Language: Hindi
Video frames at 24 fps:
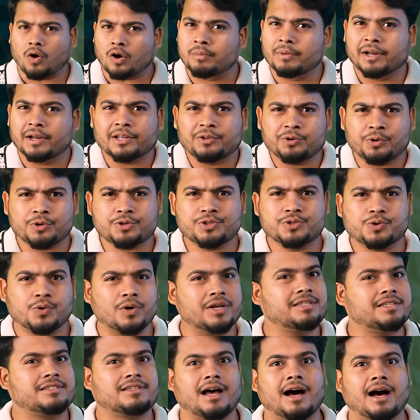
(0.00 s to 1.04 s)
और मेरे दोस्त कोई
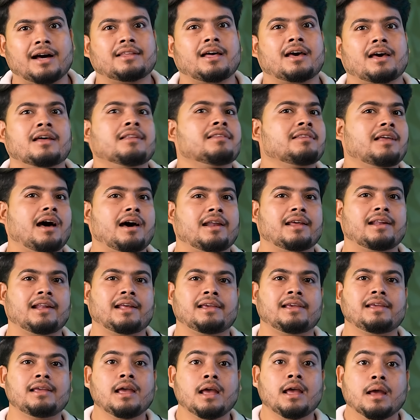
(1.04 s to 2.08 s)
साधारण तारे
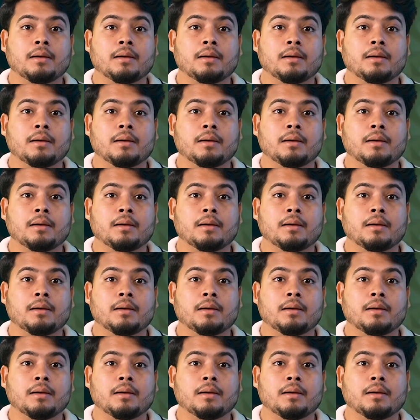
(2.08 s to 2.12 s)
नहीं